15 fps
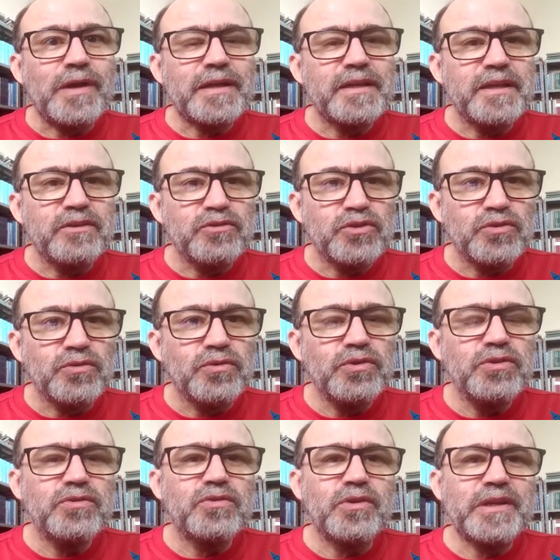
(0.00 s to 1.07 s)
aqui no
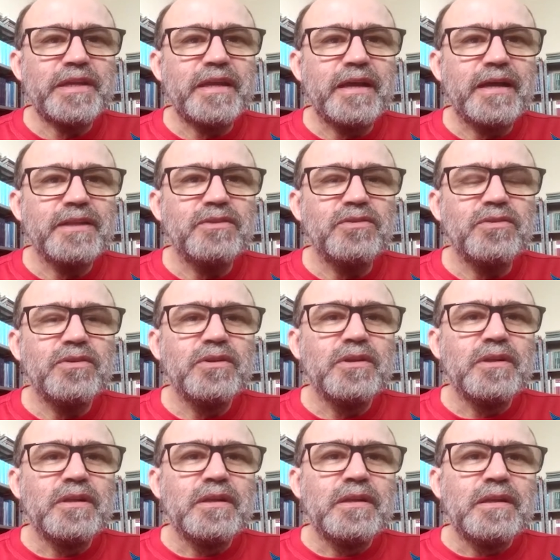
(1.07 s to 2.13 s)
Júnior, estou ligado
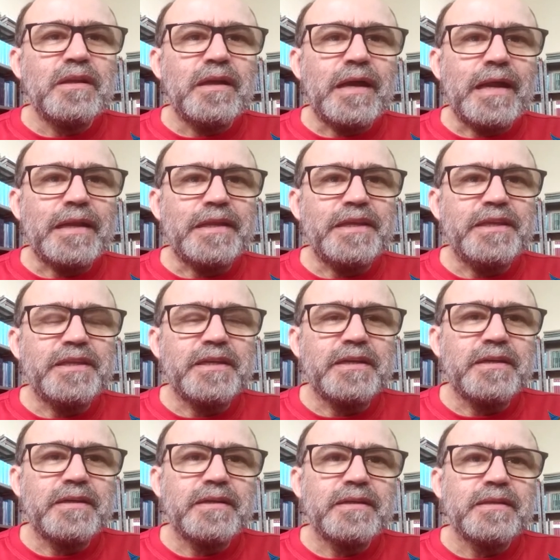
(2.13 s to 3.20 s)
à linha
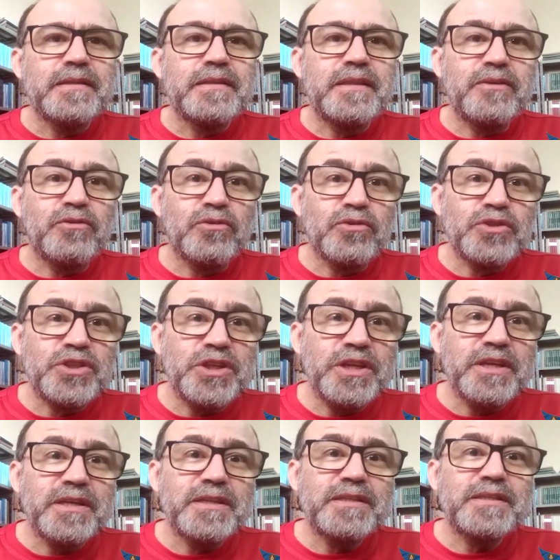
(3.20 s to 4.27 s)

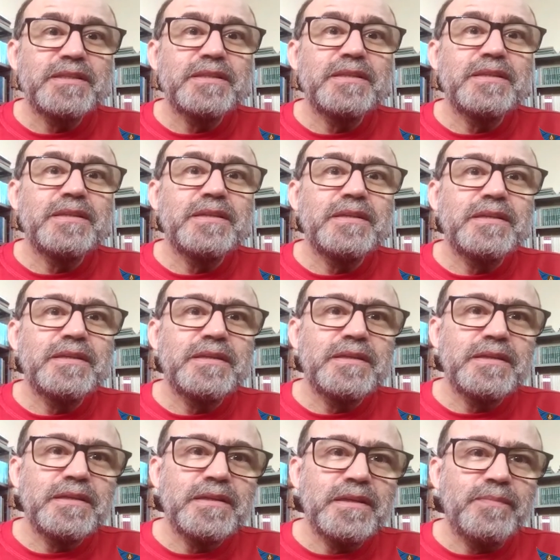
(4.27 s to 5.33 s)
Teologias
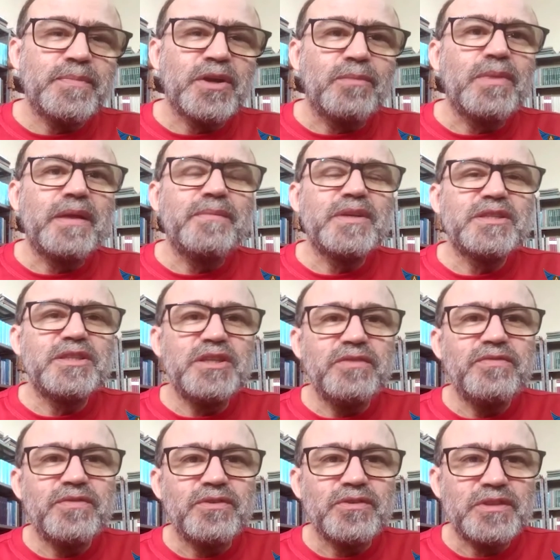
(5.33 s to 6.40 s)
e Problemas de
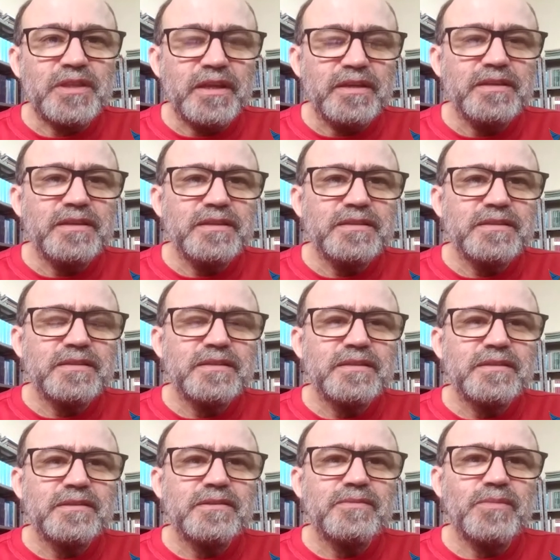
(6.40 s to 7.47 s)
Fronteiras.
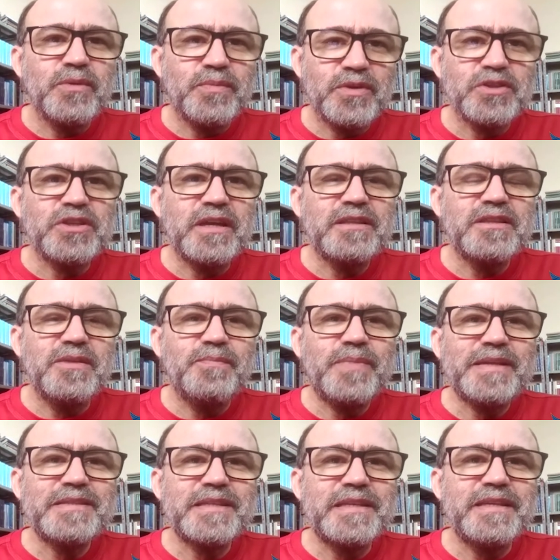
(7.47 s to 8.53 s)
Meu projeto de
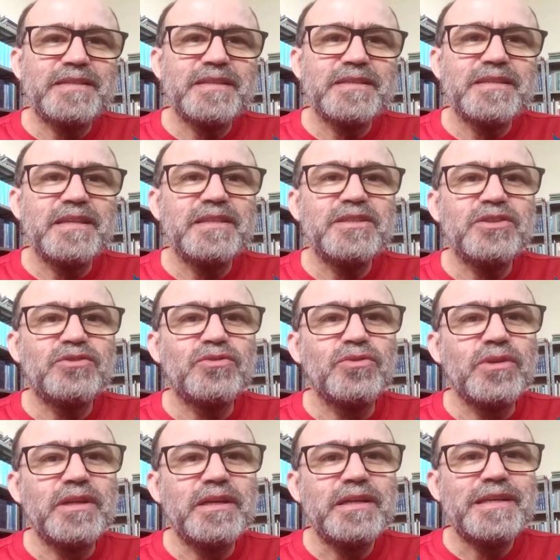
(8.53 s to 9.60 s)
pesquisa se
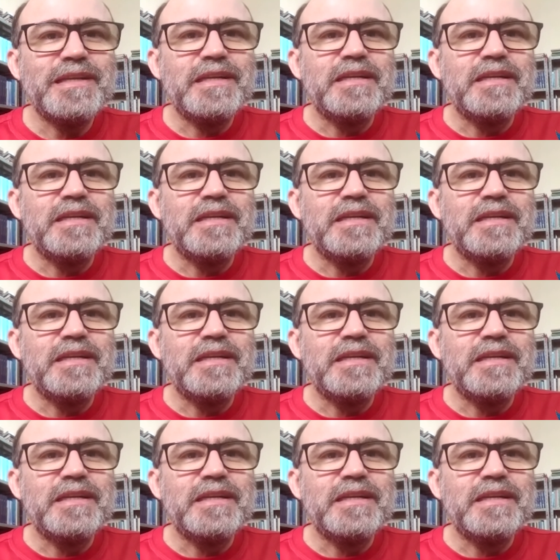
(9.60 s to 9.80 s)
intitula